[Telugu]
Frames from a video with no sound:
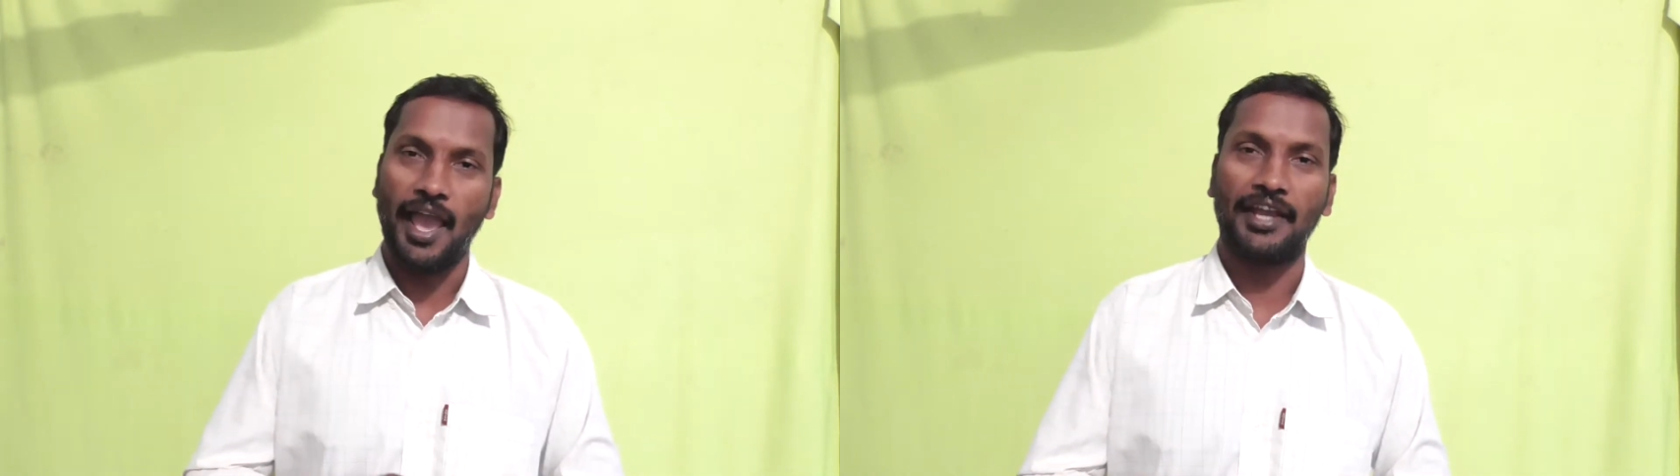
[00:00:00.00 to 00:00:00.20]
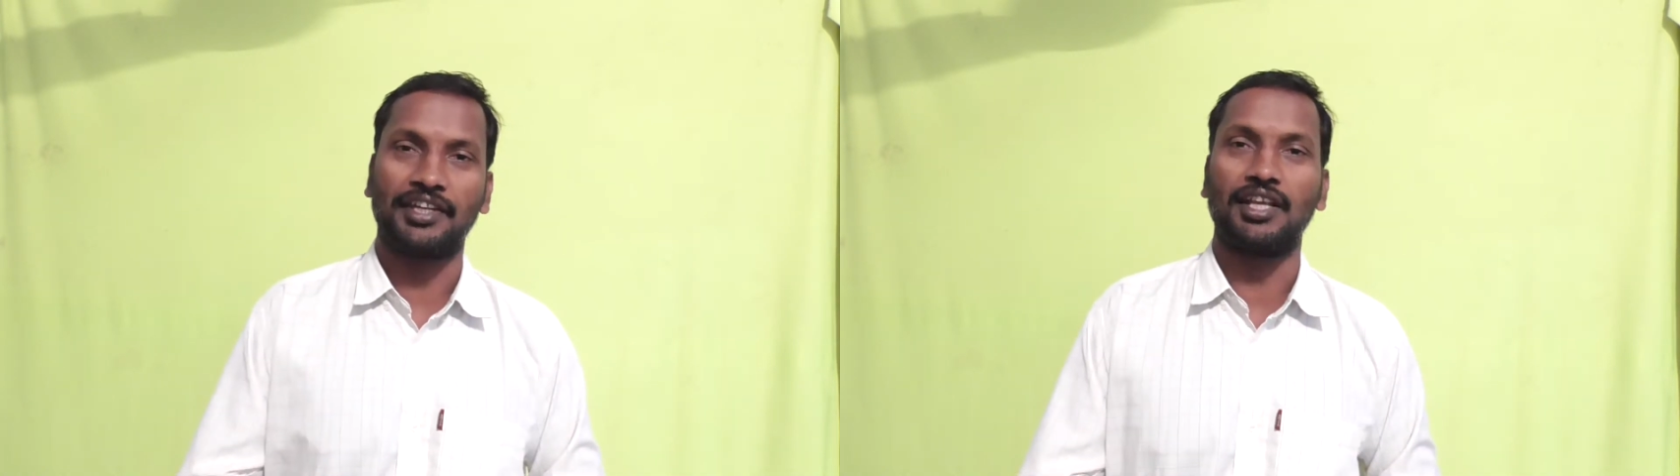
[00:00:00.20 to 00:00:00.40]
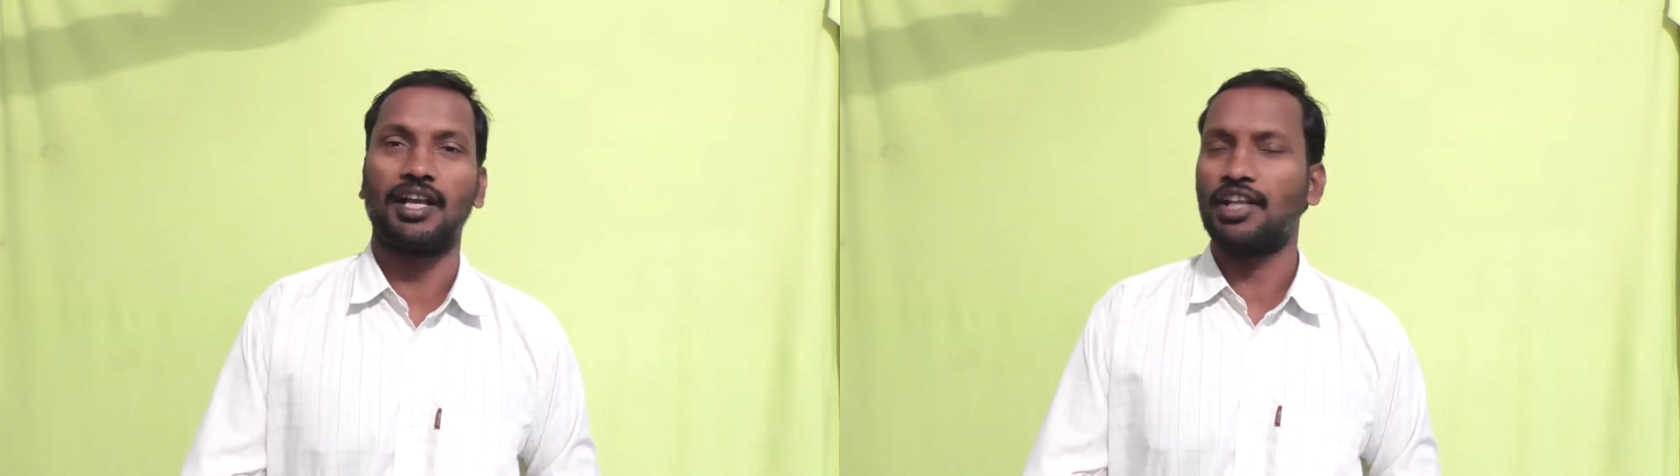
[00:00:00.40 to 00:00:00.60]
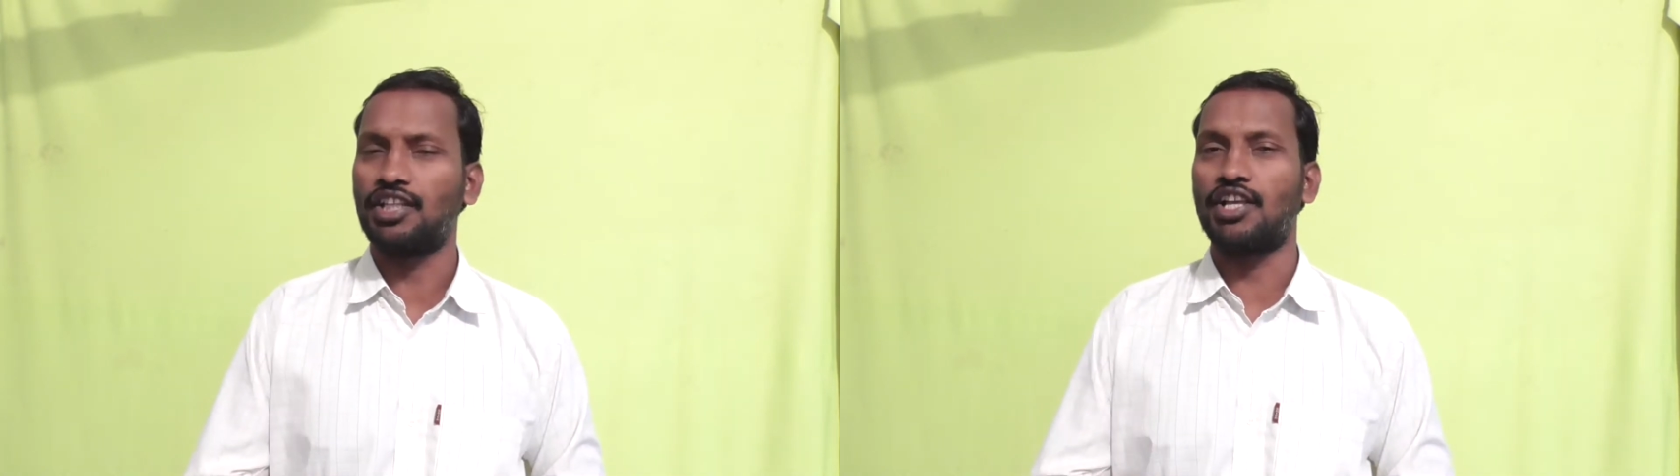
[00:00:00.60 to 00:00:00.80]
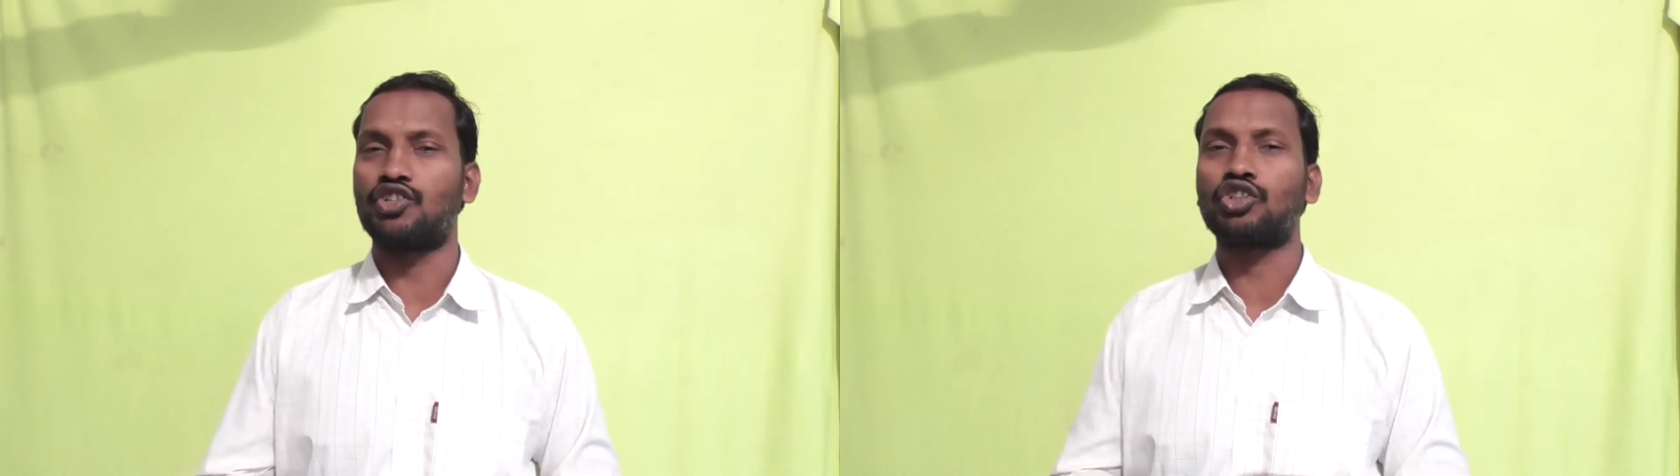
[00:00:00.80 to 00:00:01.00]
యాక్టింగ్
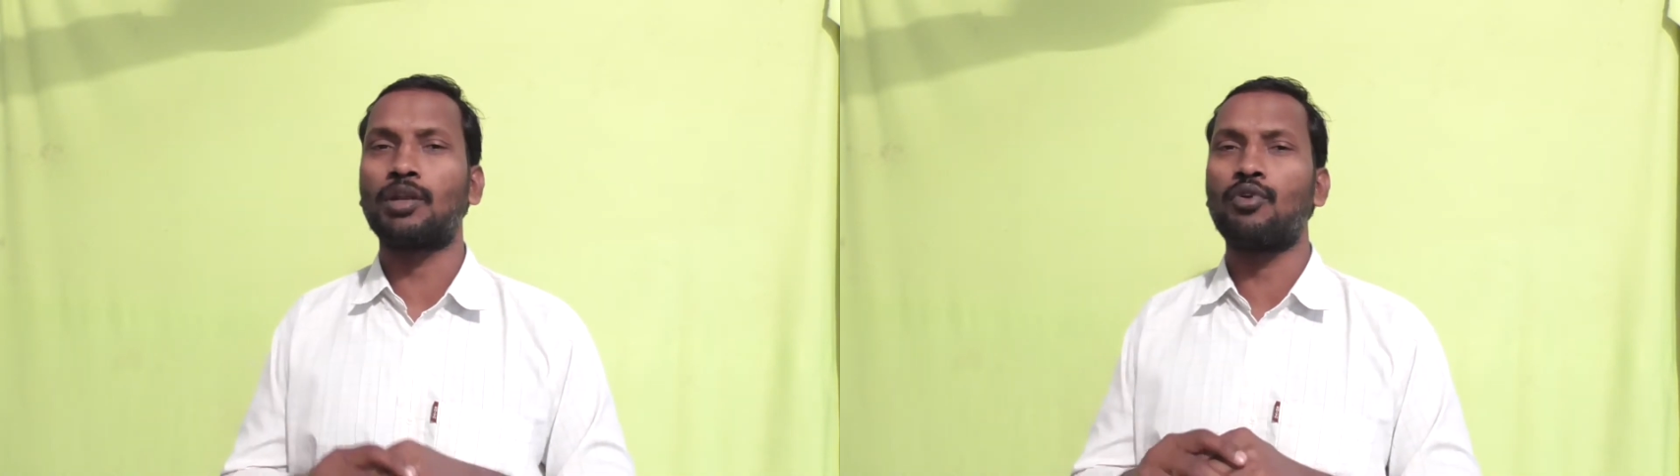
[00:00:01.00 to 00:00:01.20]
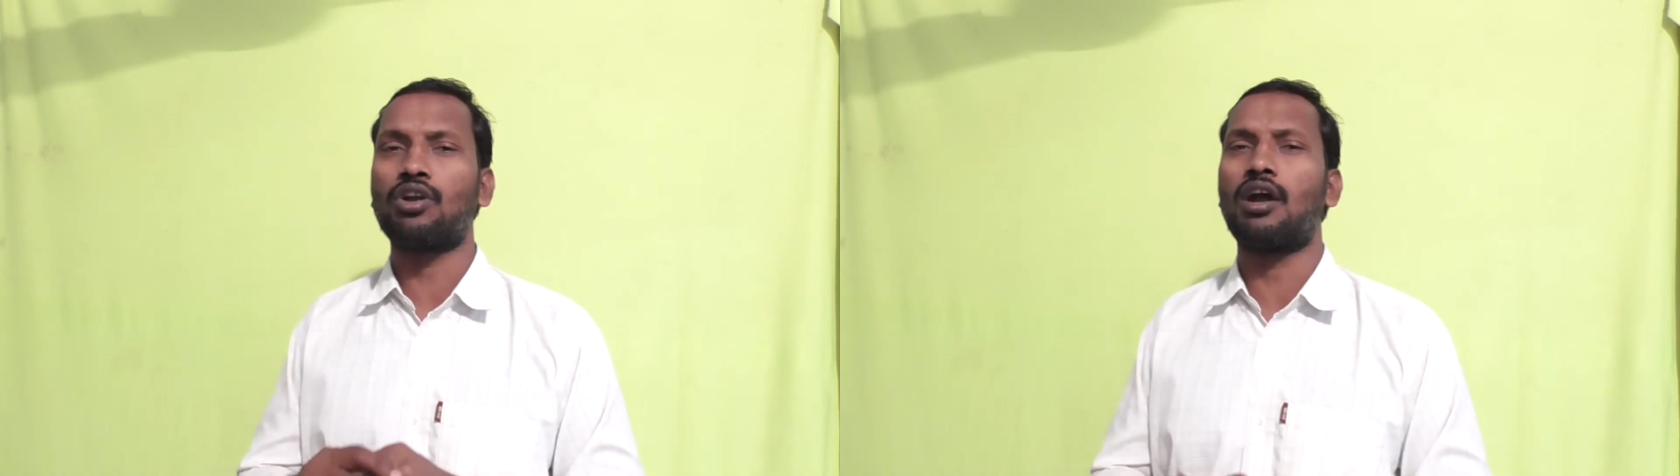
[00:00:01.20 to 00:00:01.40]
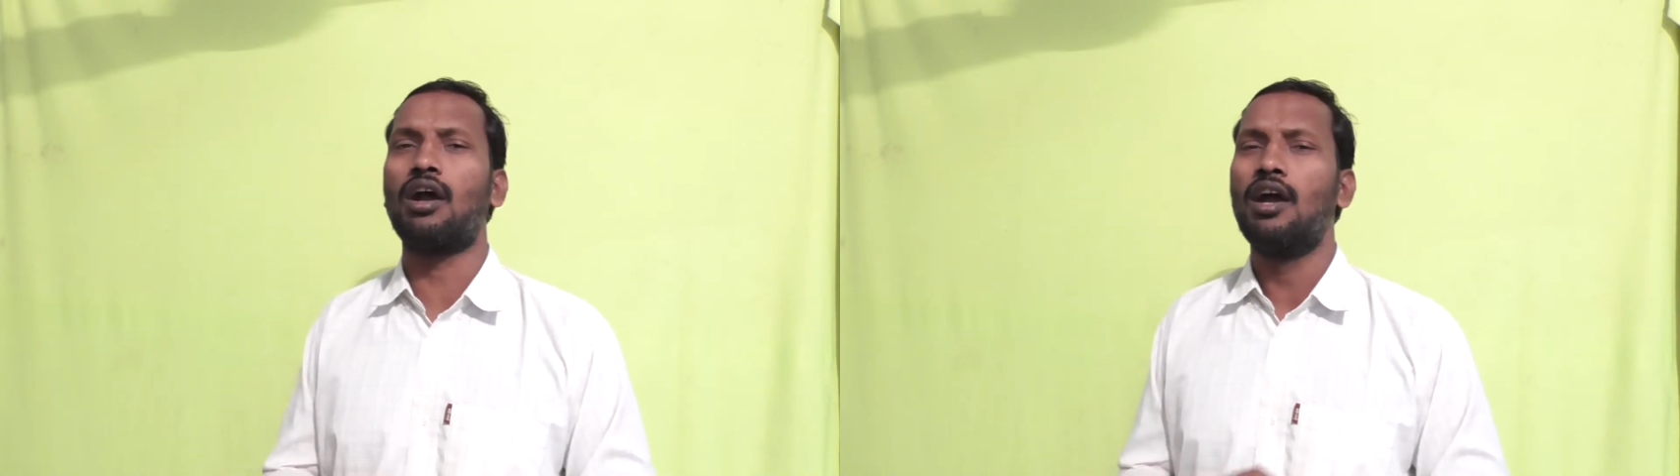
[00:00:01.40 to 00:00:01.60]
అయితే ఈ చిత్రం యొక్క